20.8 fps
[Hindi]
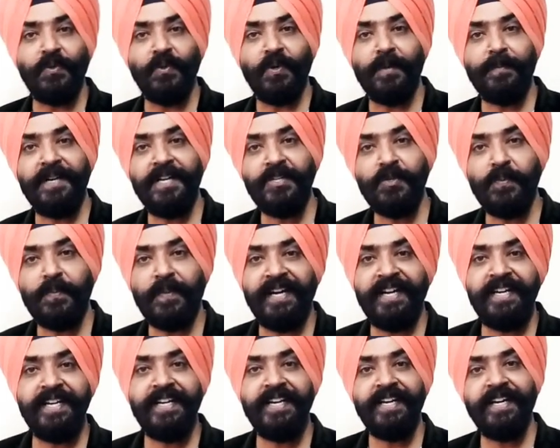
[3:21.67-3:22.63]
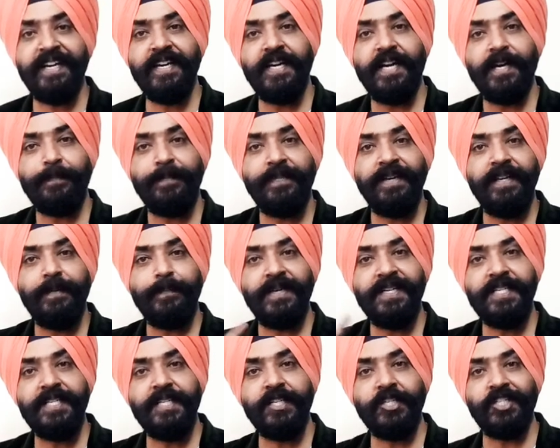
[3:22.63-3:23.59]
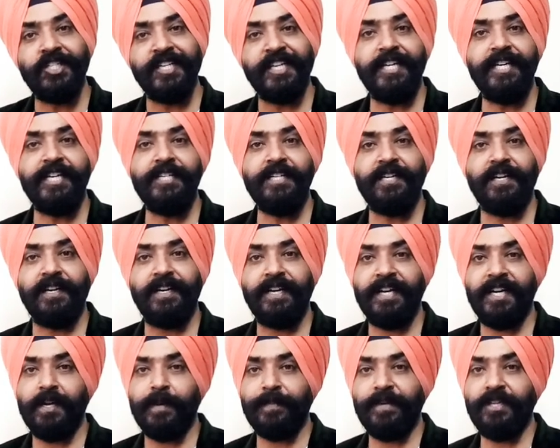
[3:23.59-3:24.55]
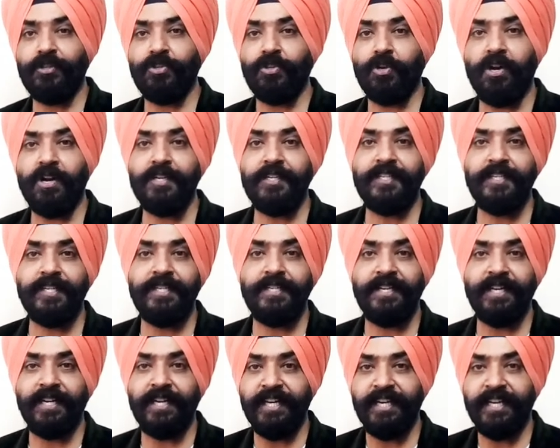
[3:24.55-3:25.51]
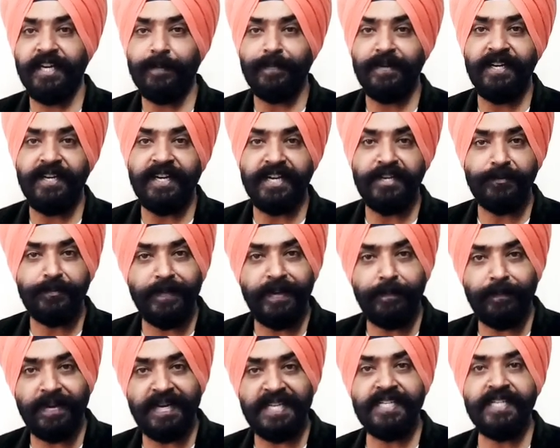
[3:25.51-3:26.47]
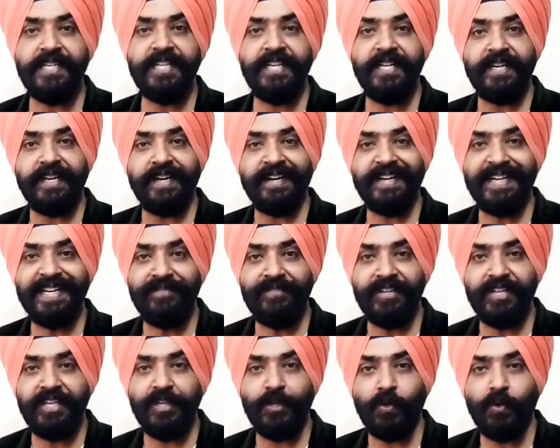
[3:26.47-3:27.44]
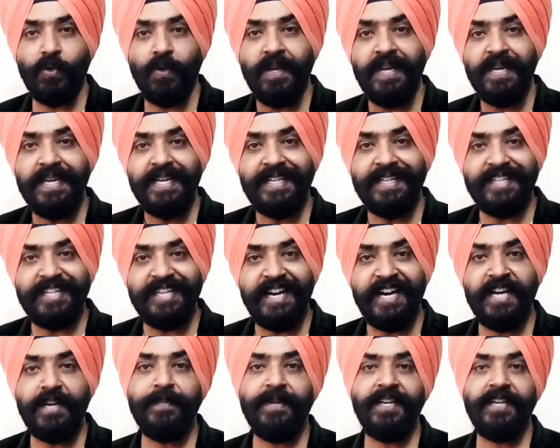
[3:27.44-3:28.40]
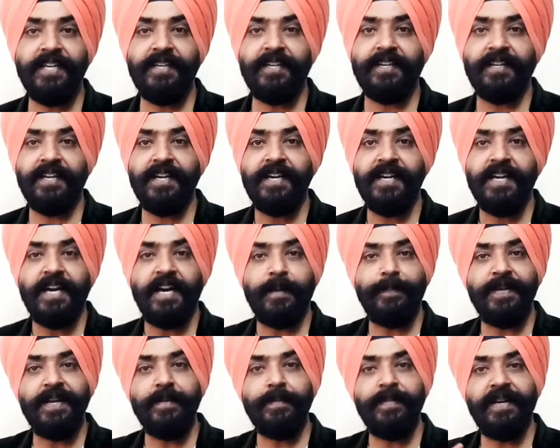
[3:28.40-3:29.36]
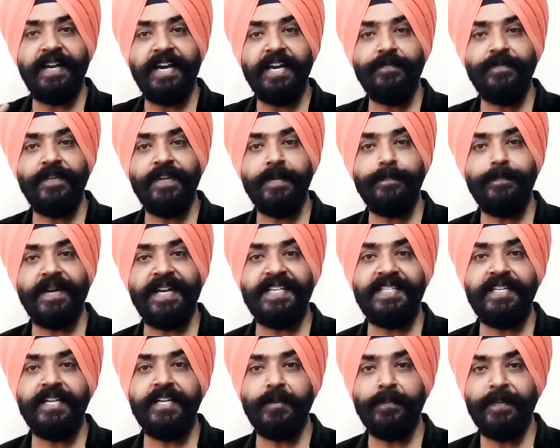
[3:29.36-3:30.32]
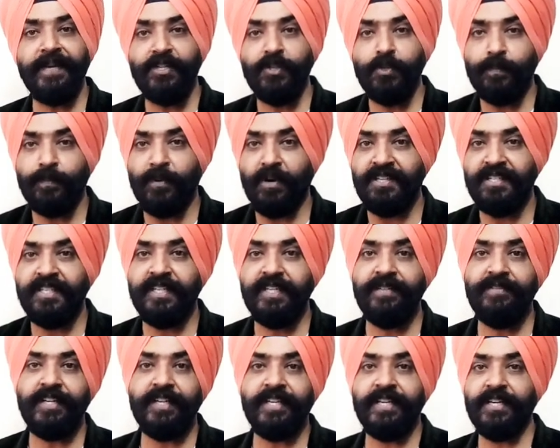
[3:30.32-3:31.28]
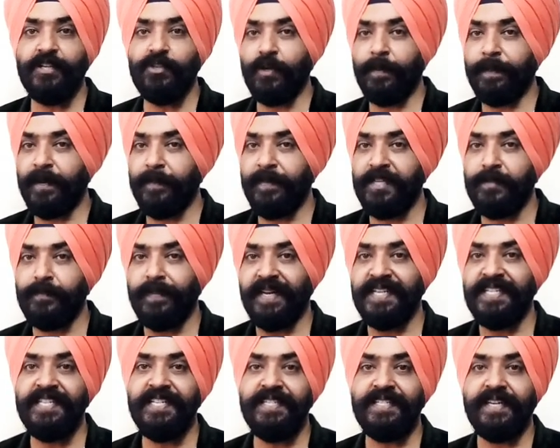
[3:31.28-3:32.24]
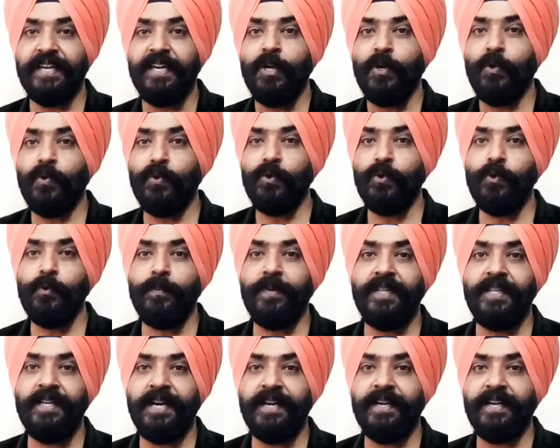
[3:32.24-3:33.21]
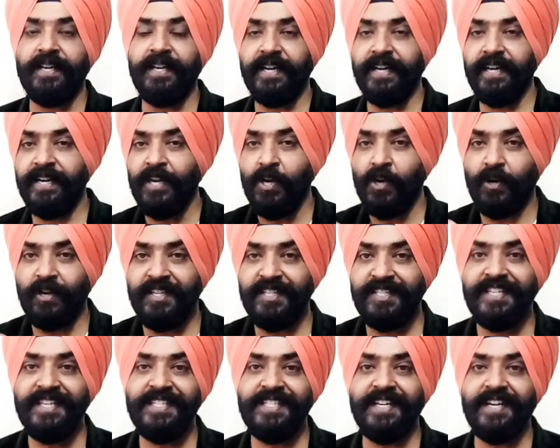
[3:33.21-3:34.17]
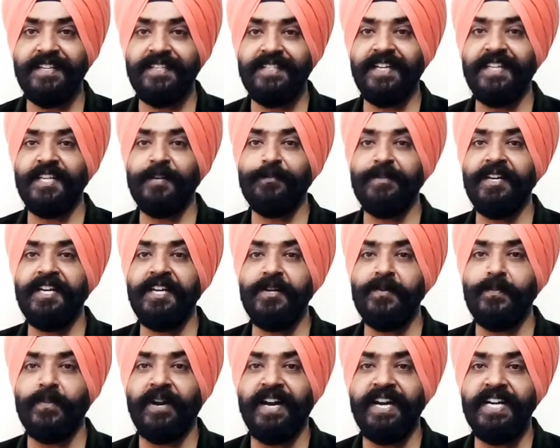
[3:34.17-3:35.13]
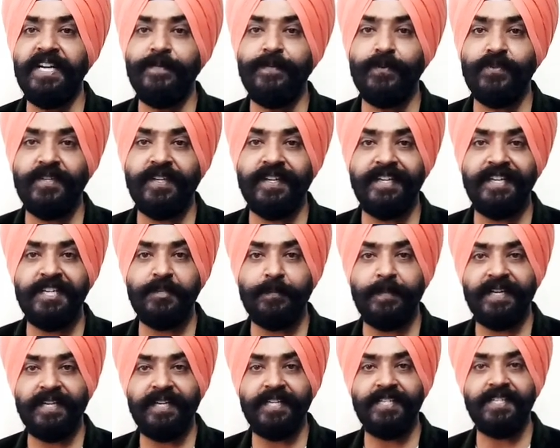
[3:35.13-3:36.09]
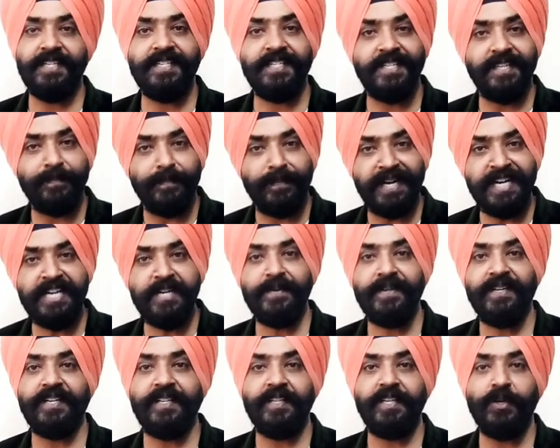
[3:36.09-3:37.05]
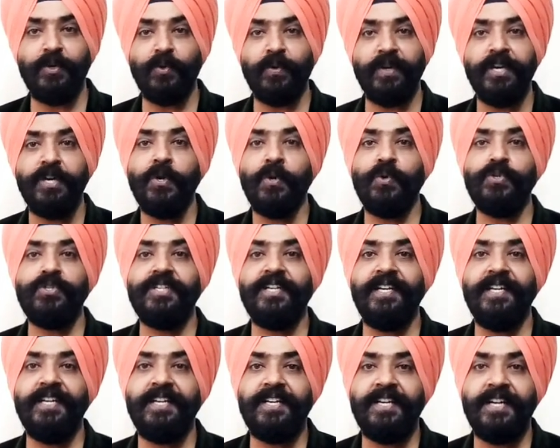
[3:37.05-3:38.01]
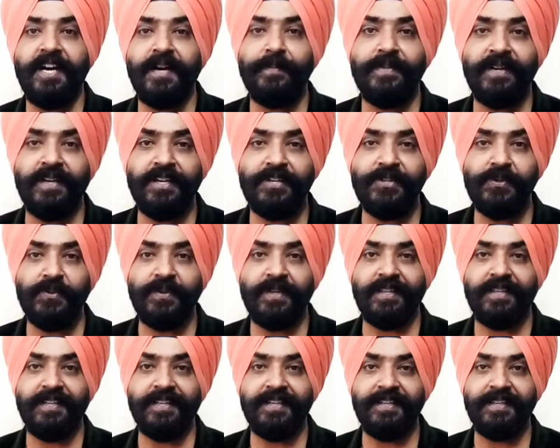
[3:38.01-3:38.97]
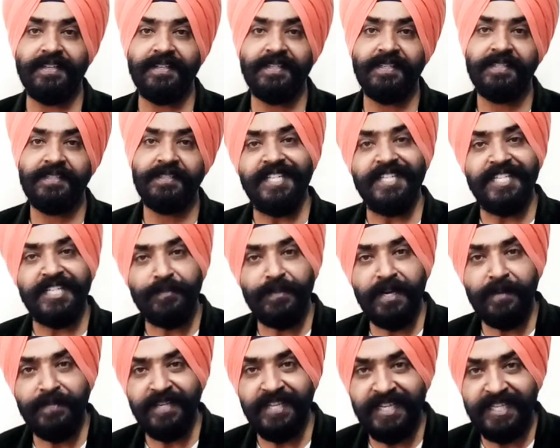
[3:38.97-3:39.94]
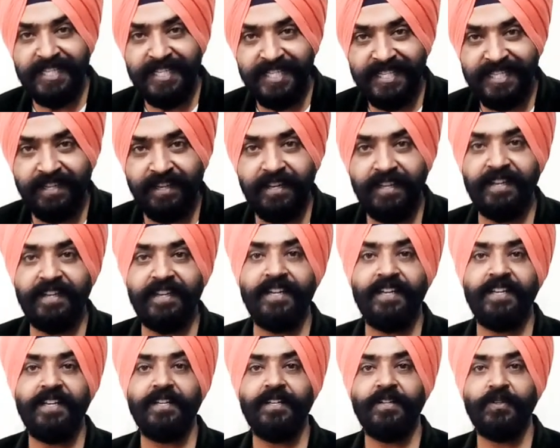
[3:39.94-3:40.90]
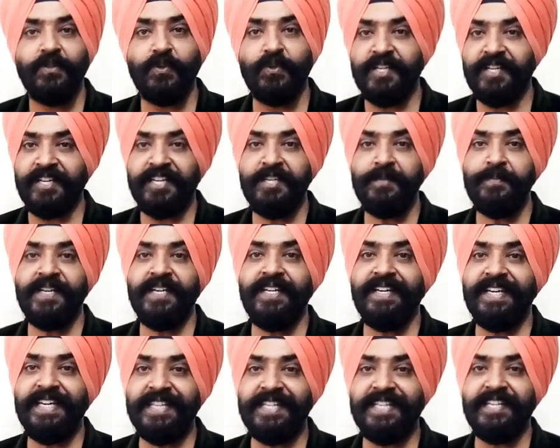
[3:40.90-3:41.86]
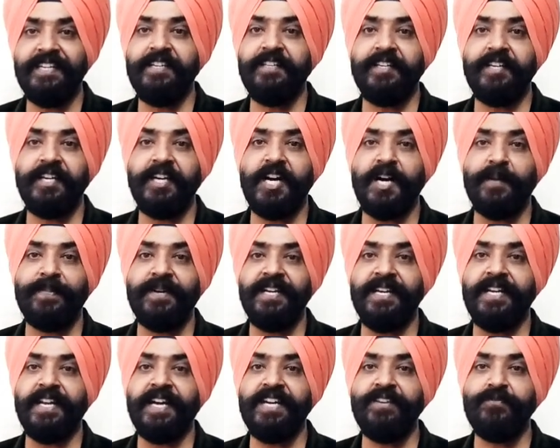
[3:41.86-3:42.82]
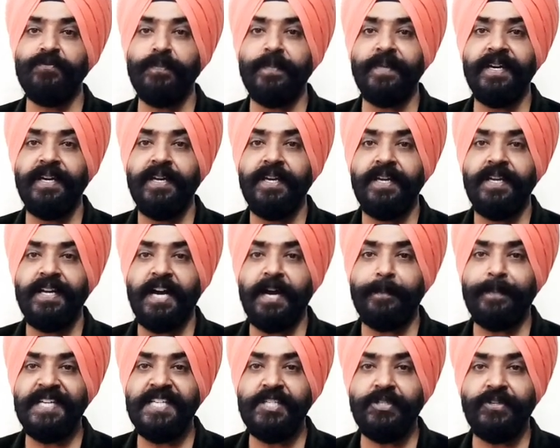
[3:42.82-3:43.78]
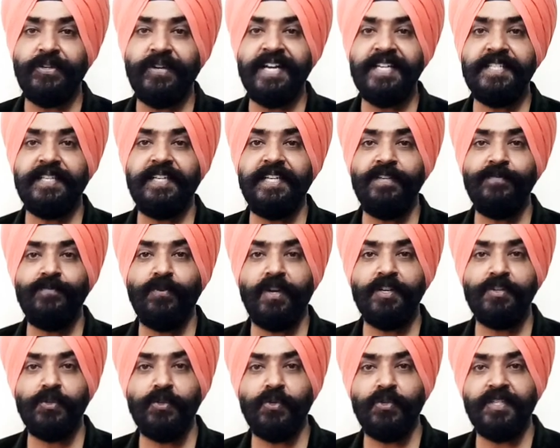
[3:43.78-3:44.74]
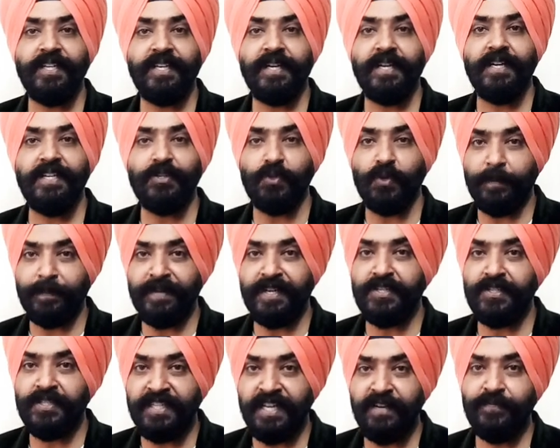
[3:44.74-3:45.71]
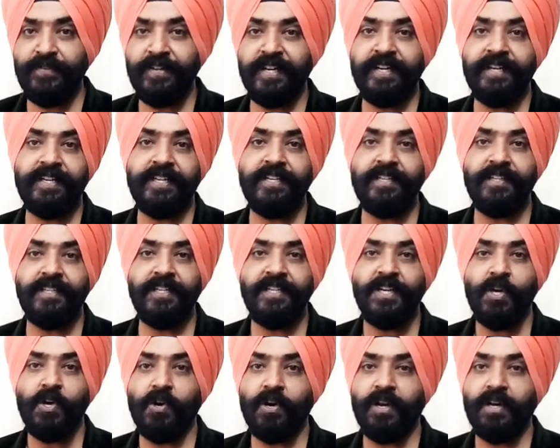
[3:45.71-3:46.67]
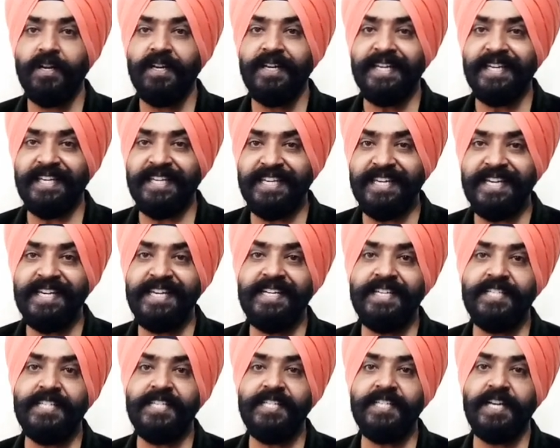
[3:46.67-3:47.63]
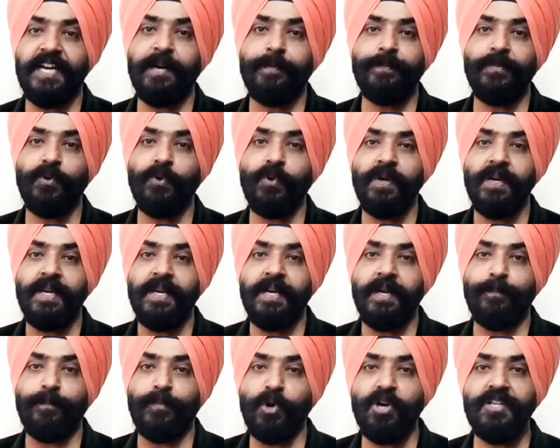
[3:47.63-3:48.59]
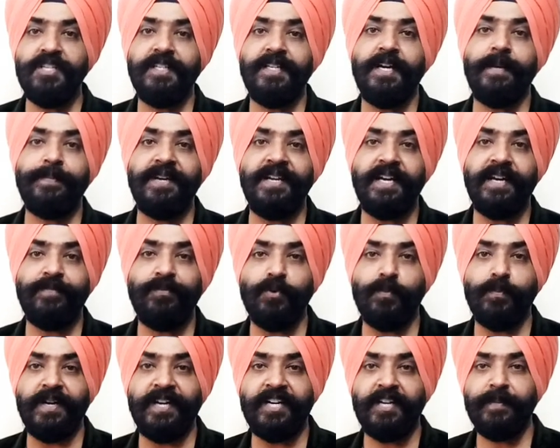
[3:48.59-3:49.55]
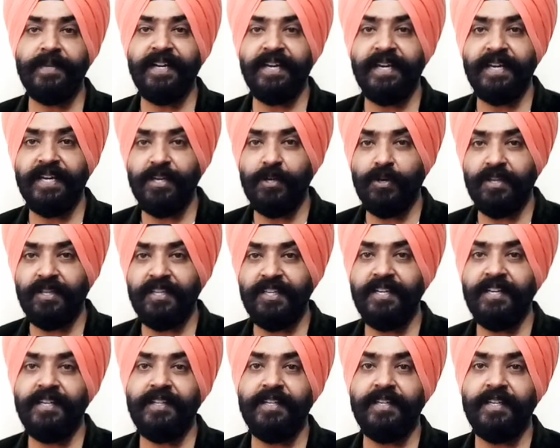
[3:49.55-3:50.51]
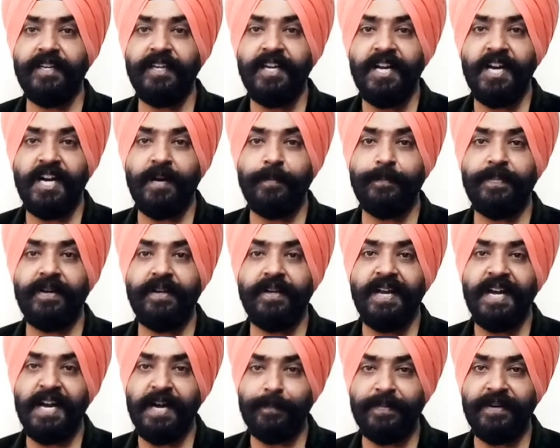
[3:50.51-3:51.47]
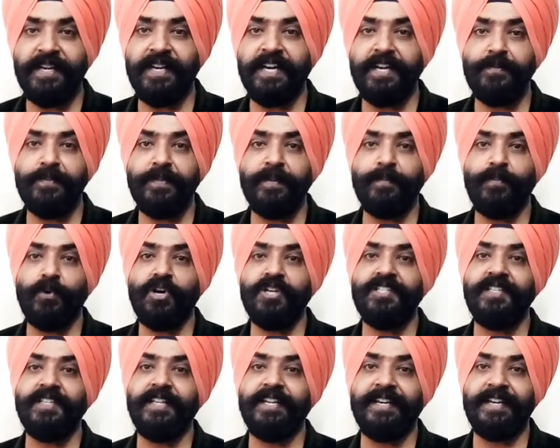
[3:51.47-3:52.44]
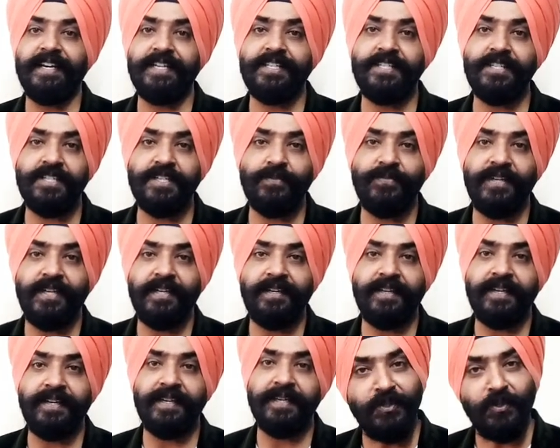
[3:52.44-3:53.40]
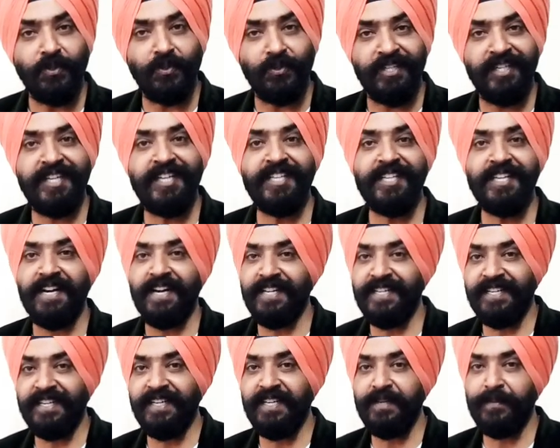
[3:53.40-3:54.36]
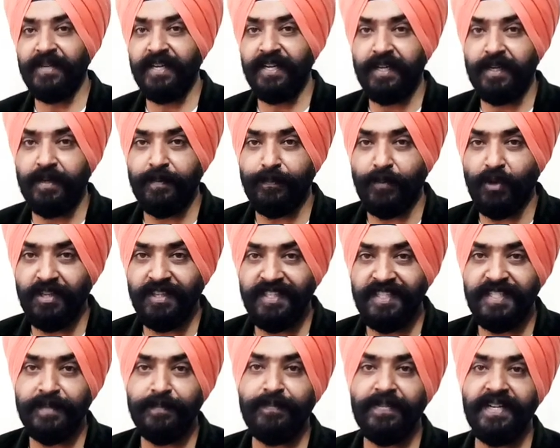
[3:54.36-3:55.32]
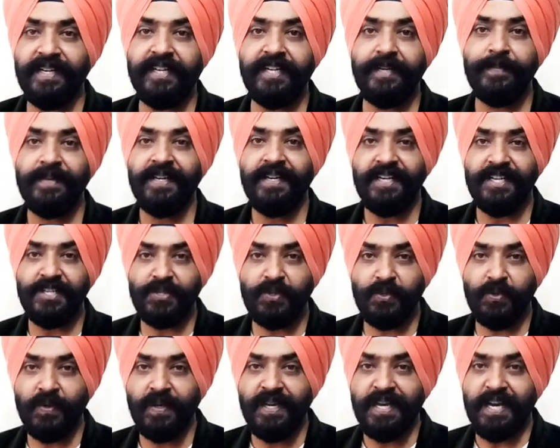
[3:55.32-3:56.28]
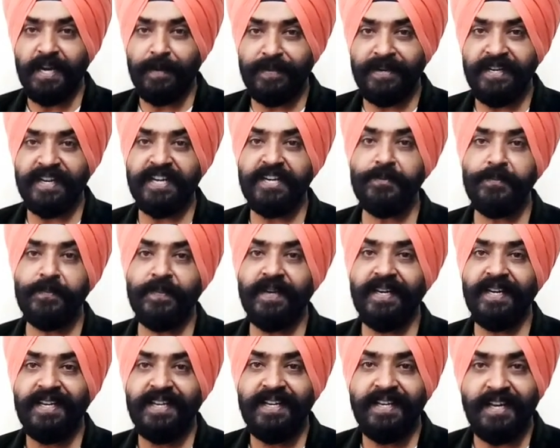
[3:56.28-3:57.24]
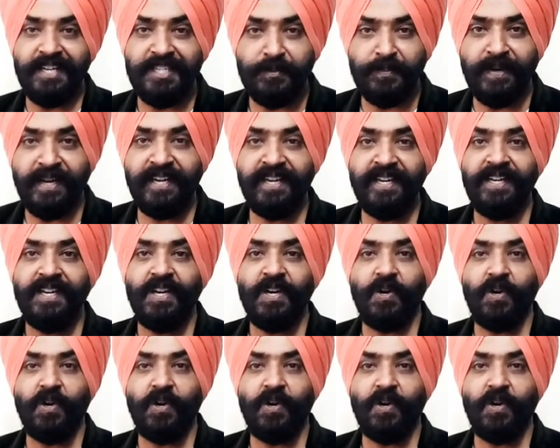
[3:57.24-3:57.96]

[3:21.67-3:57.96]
तो अपना जो माइंड है आपने बस चेंज करना है अपनी थॉट्स चेंज करनी है अपनी लाइफ में प्रेजेंट की नेगेटिविटी को ध्यान में नहीं रखना अपने लाइफ की प्रेजेंट में जो पॉजिटिविटी है जो आपके पास ब्लेसिंग्स हैं उनके ऊपर ध्यान रखना है और इसके साथ साथ अपने एक ब्राइट फ्यूचर की एक्सपेक्टेशंस माइंड में रखते हुए उसके लिए काम करना शुरू कर देना है जब आप ये चीज करेंगे ना तो यकीन मानिए कि धीरे धीरे आपकी लाइफ में आपकी स्ट्रेस रिलीफ होना शुरू हो जाएगा जो आपने सेल्फ क्रिएट की थी और ये चीज आपको बहुत ज्यादा आपकी लाइफ को बेटर बनाएगी और धीरे धीरे आप अपनी लाइफ में बहुत ज्यादा रिलैक्सेशन फील करेंगे तो ये था आज के लिए मेरा एक बहुत ही सिंपल टिप इसको अपनी लाइफ में आजमाएं